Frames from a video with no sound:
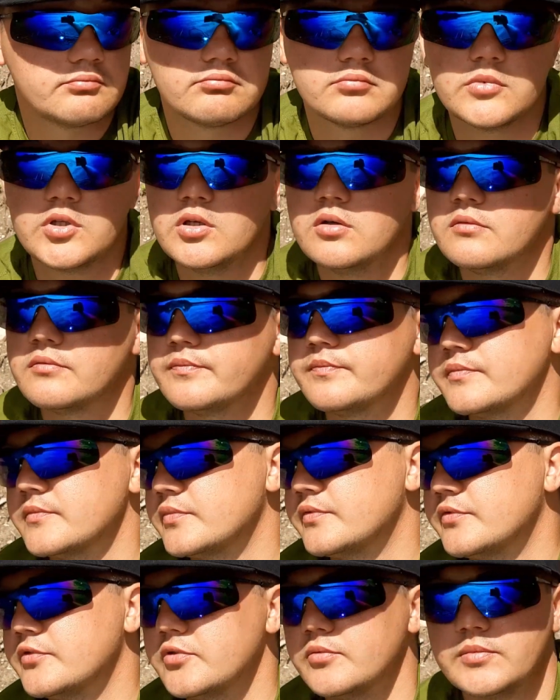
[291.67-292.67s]
no
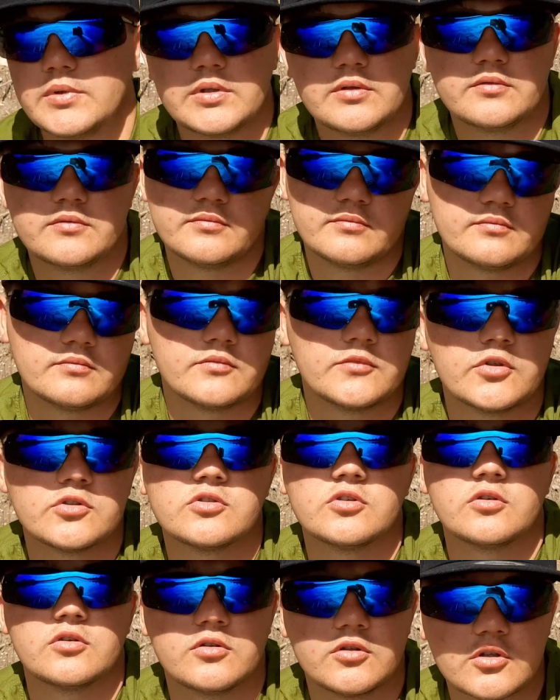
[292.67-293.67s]
w sumie no, no
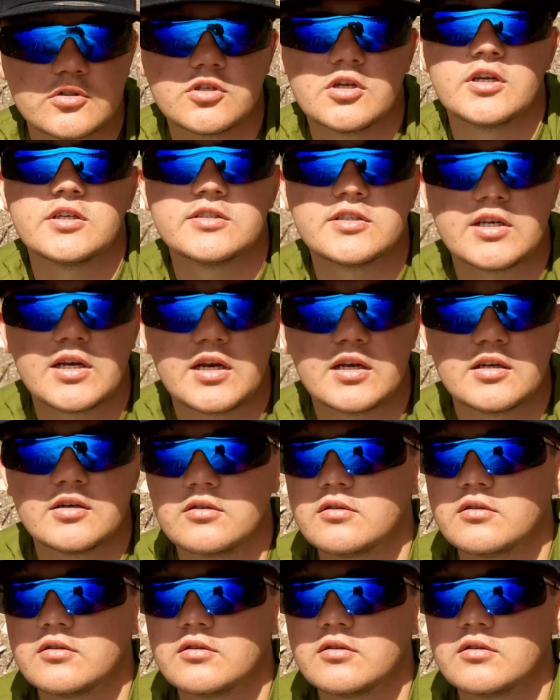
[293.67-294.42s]
co, no co jest grane?